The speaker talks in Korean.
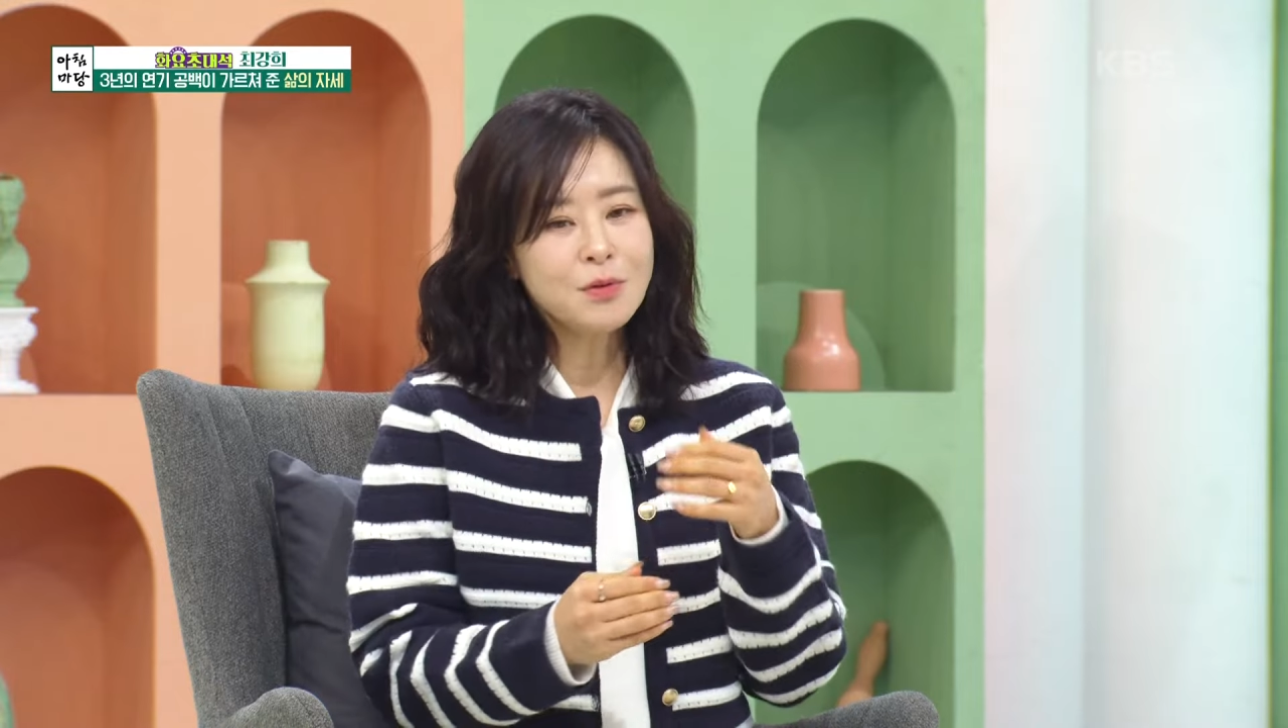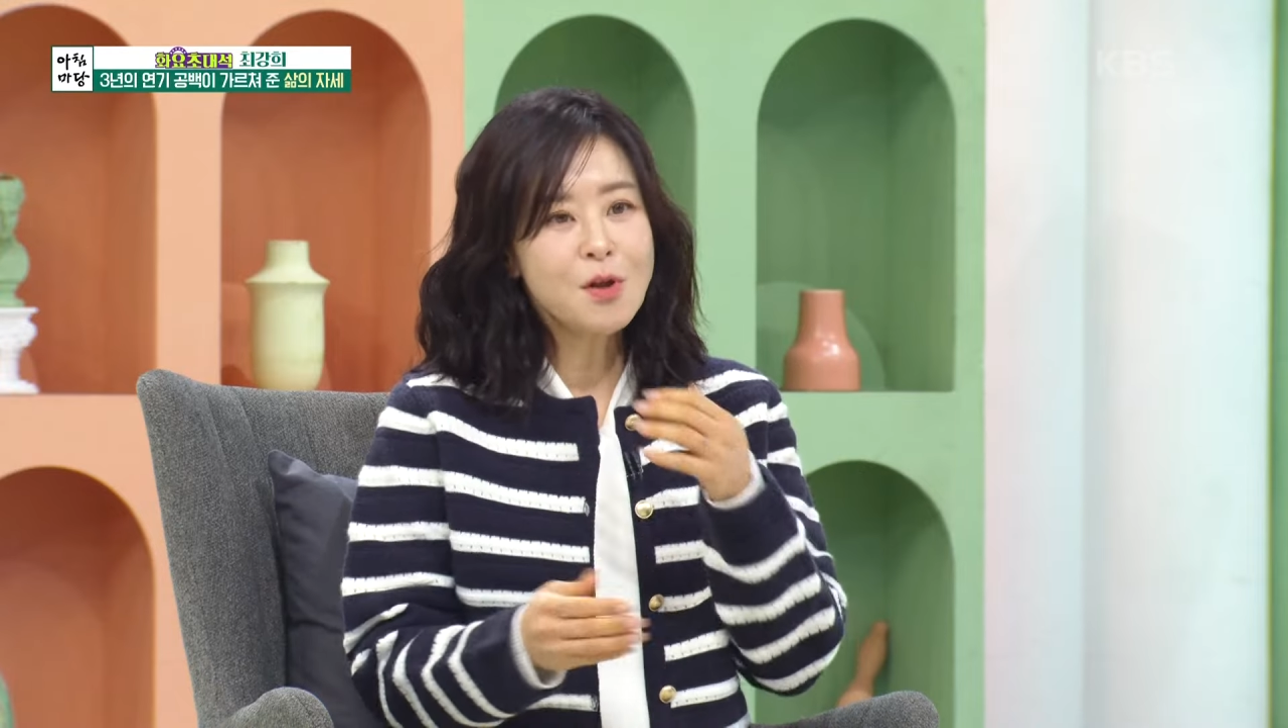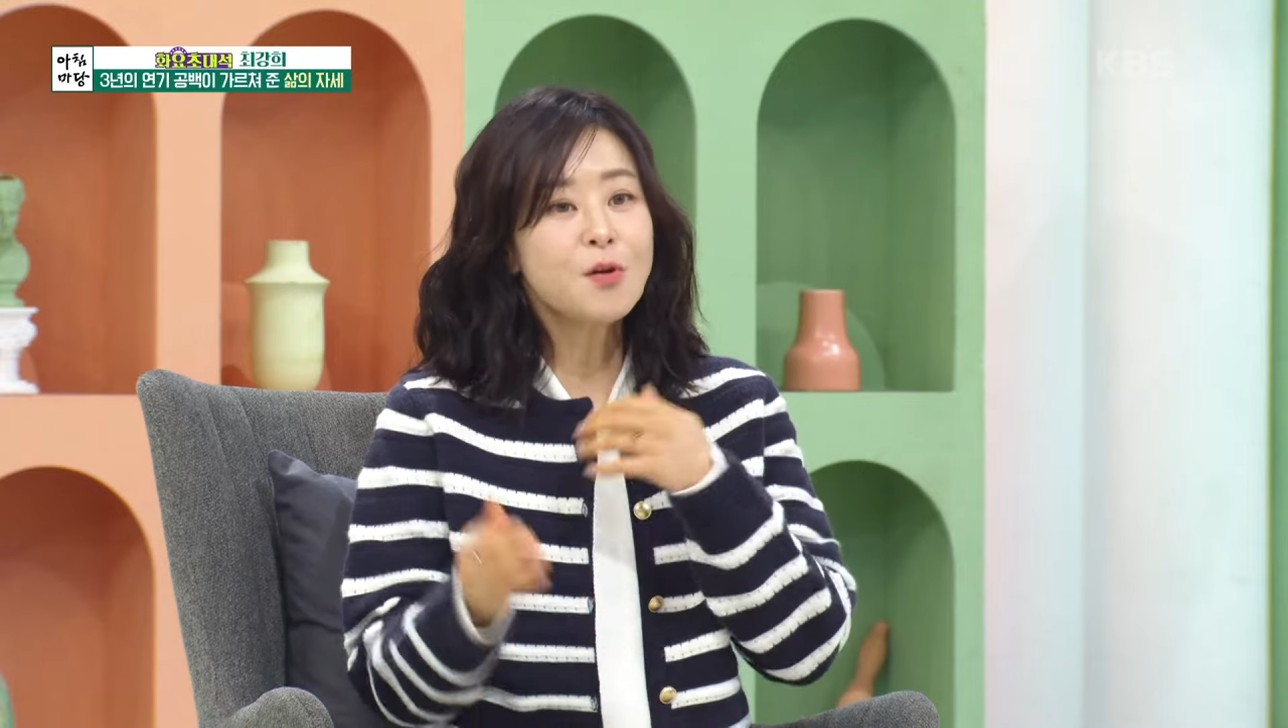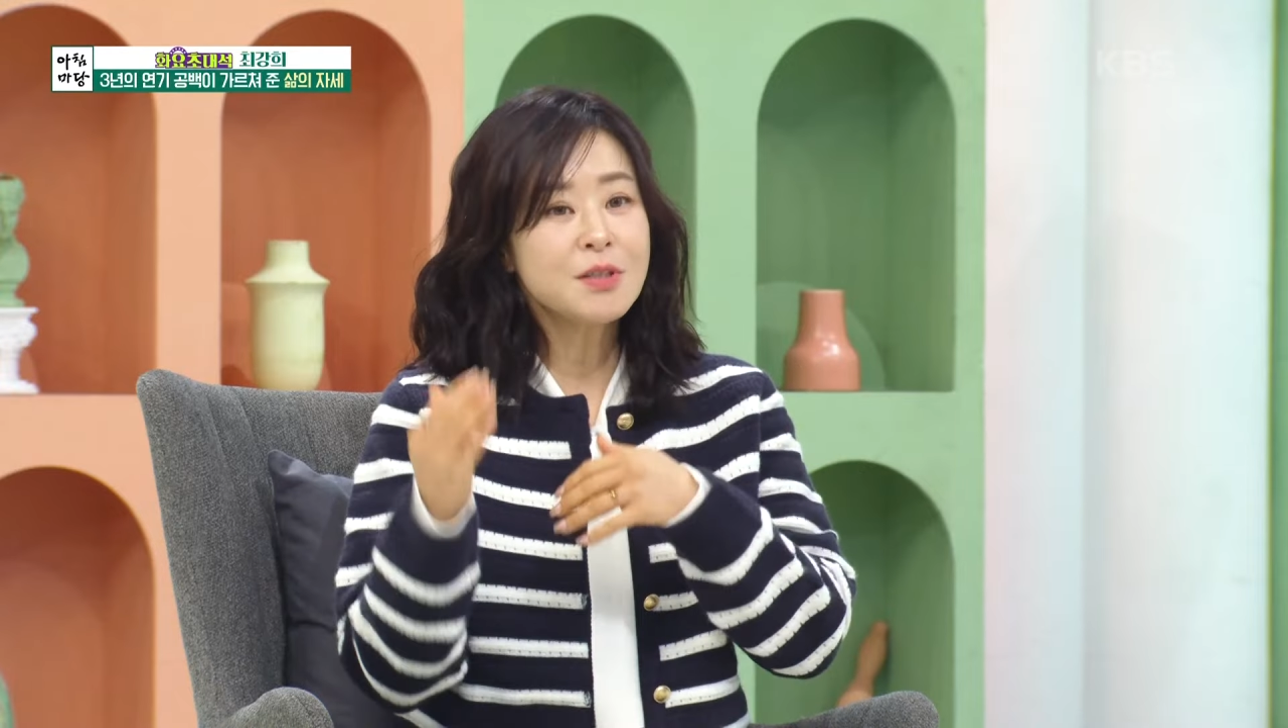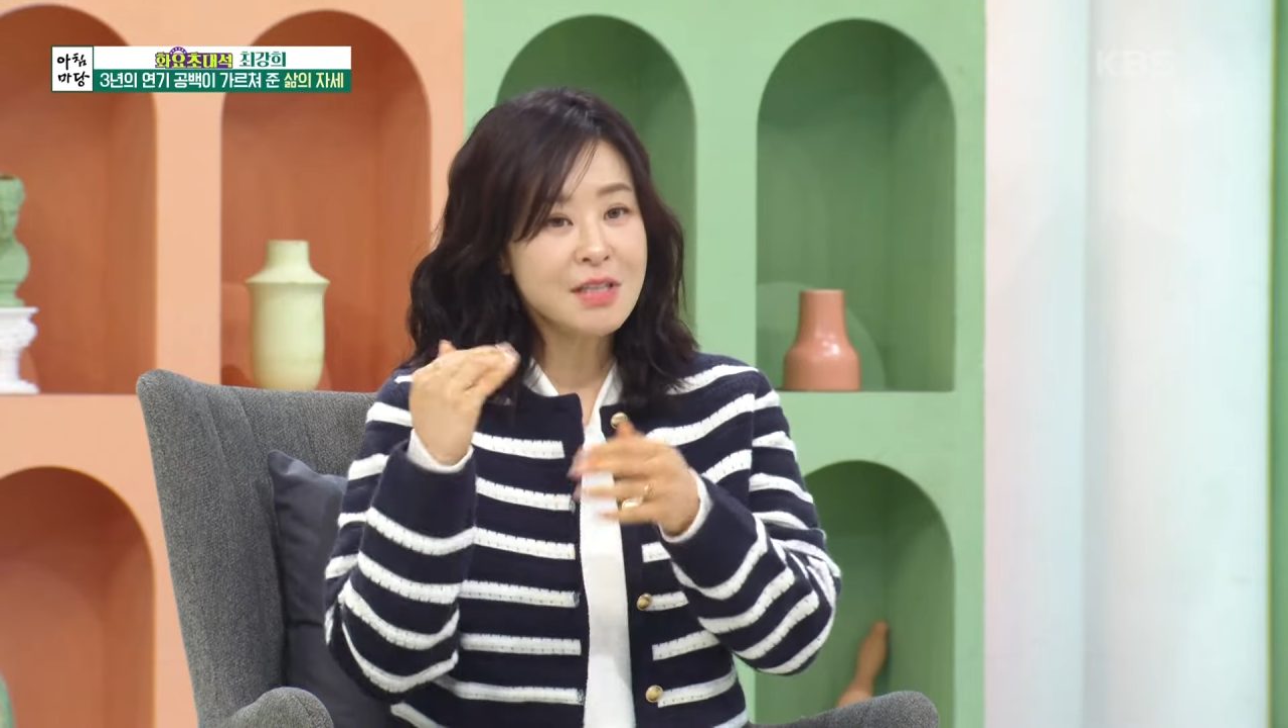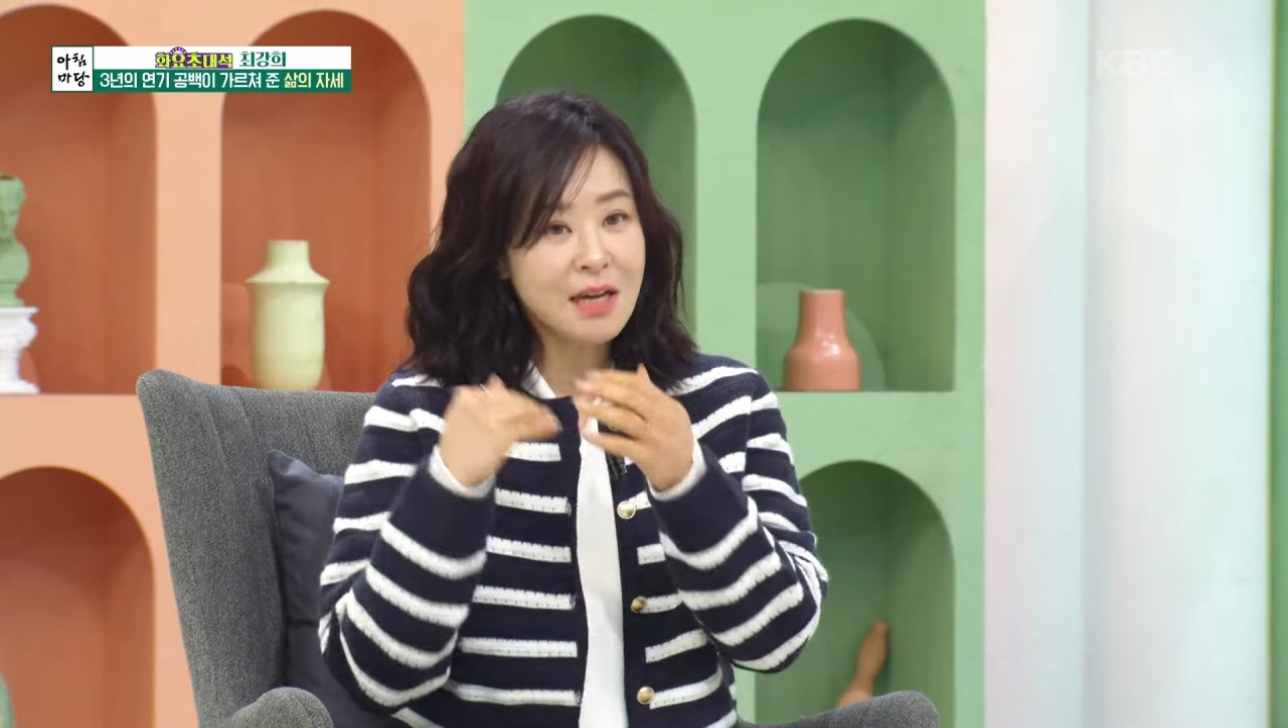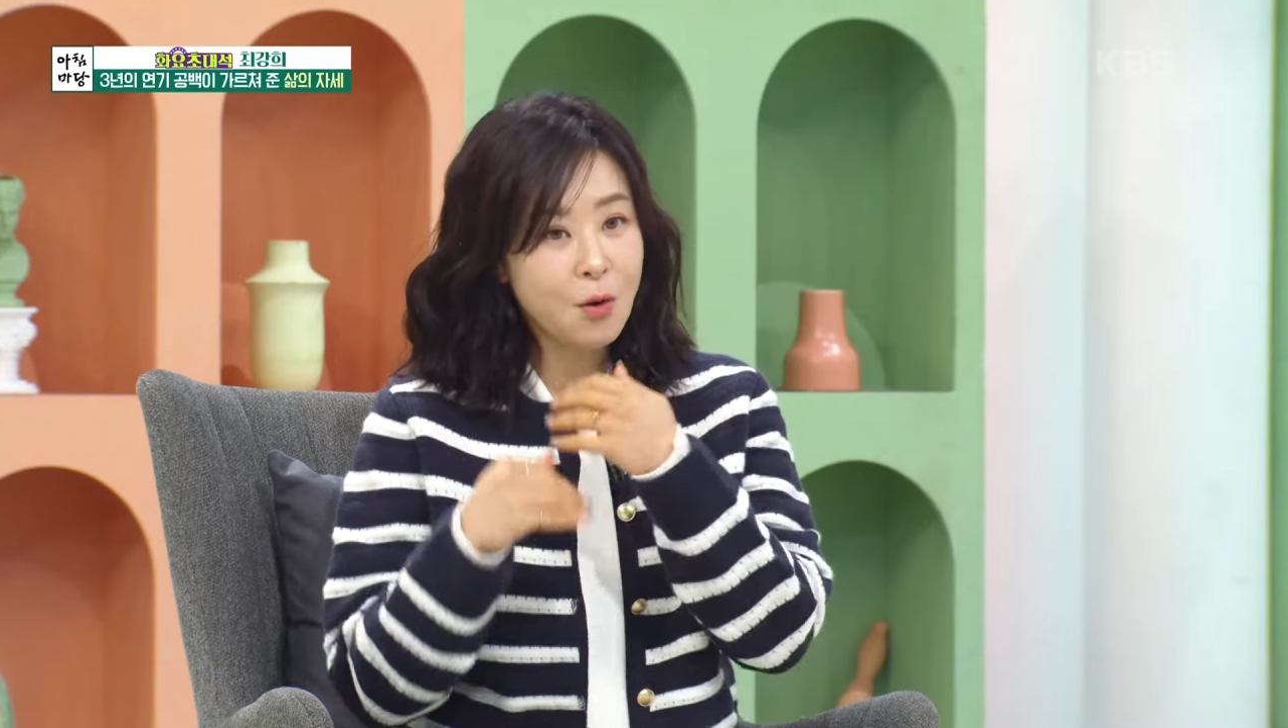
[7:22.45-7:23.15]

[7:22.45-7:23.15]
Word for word: 설거지